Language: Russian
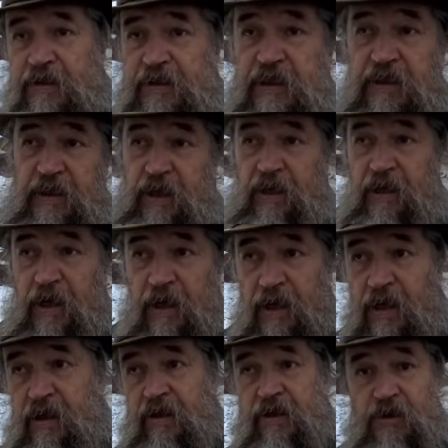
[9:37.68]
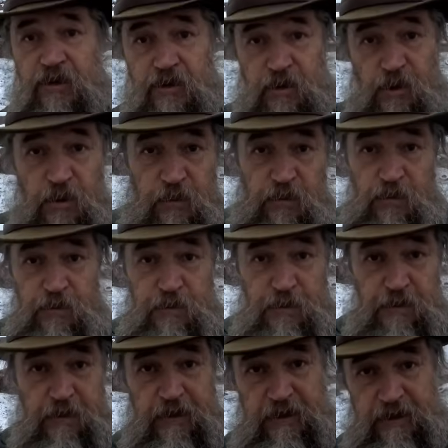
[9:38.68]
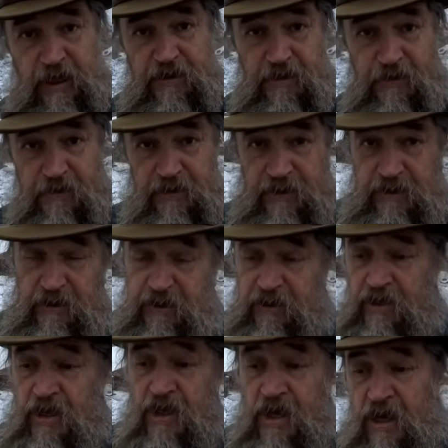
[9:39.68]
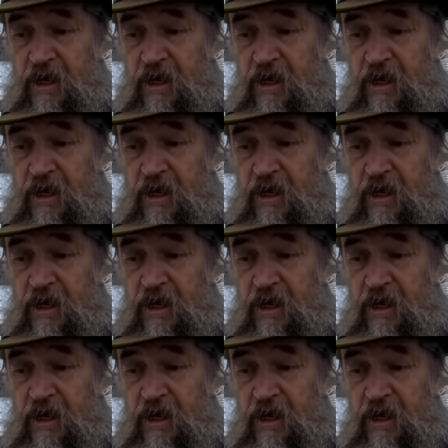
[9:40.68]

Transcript: где Дом культуры становится